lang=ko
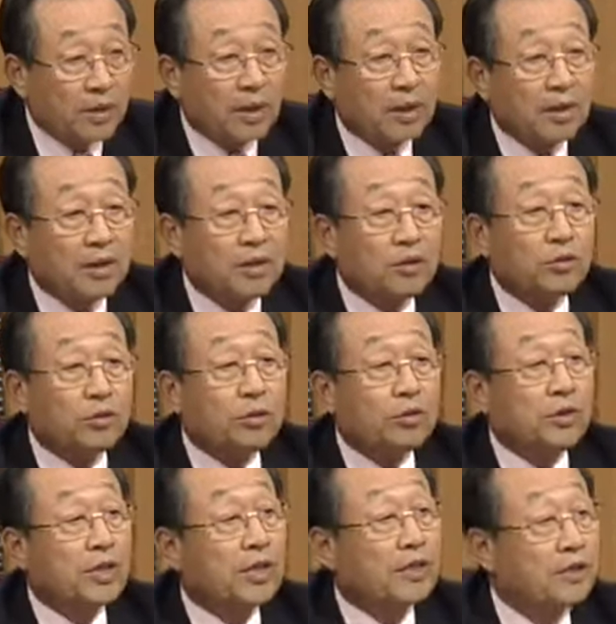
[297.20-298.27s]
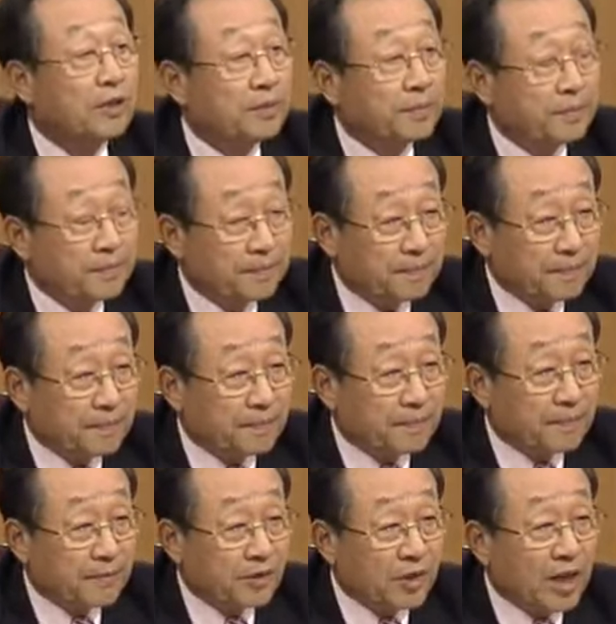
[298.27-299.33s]
그때 이은주 씨께서
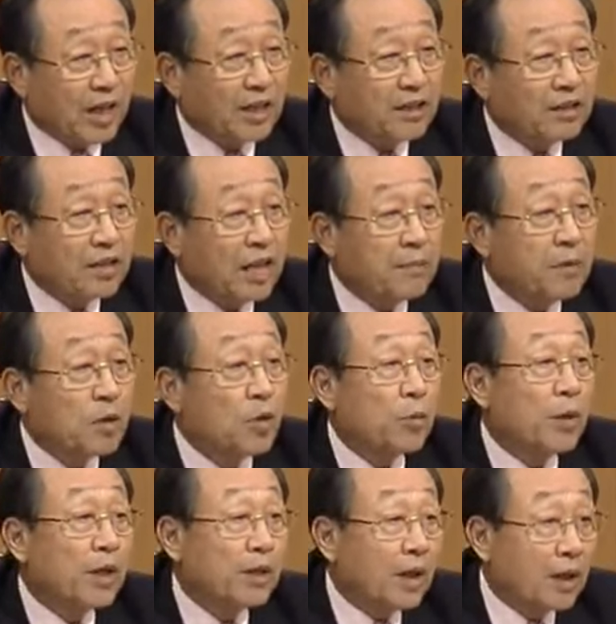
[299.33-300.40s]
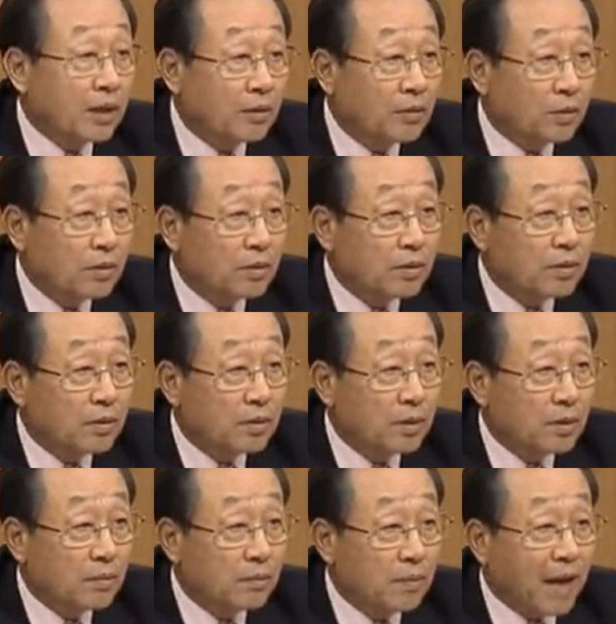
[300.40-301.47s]
자기는 재미교포의 딸이고
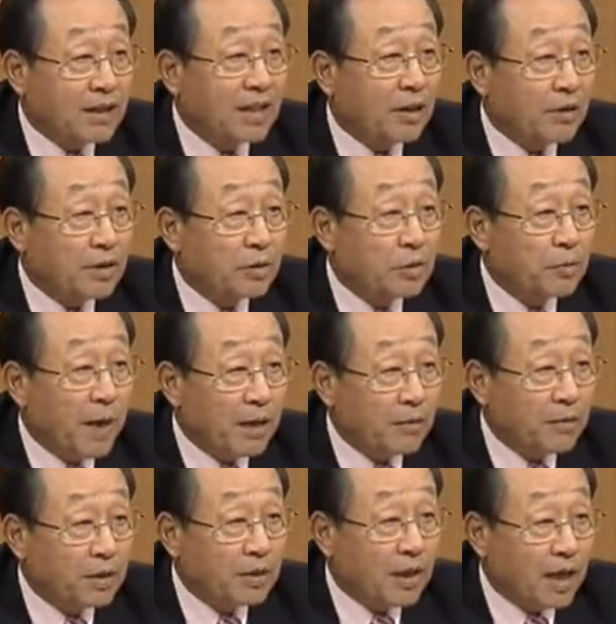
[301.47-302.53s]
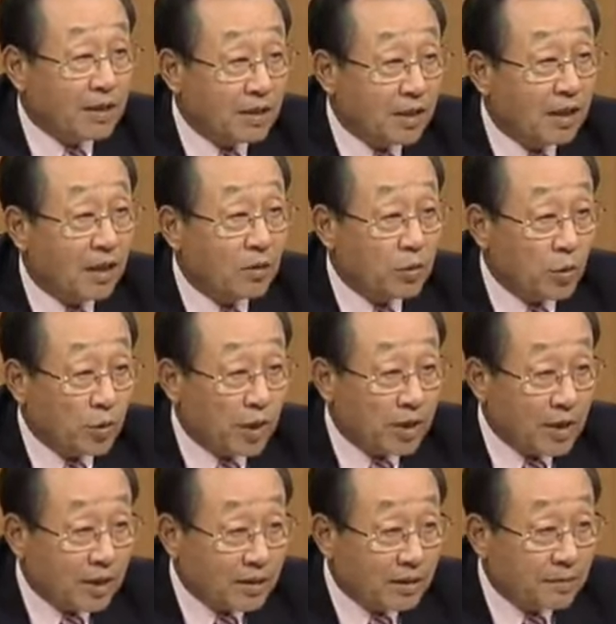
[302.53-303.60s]
박사과정을 밟고 있는 학생이라고
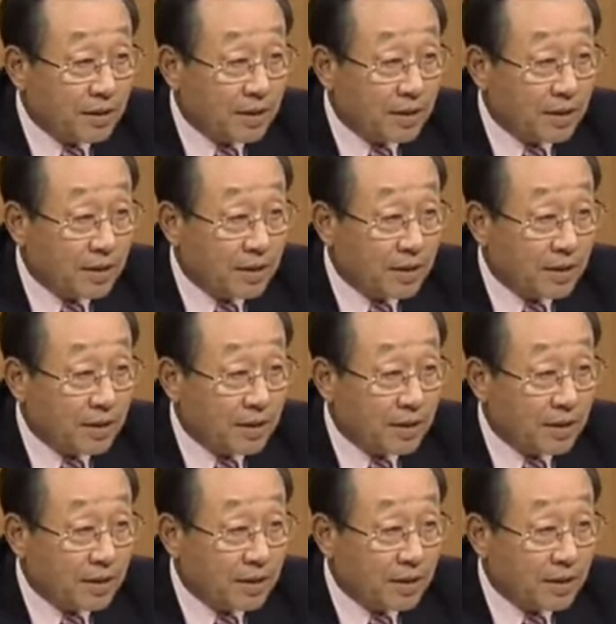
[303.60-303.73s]
소개를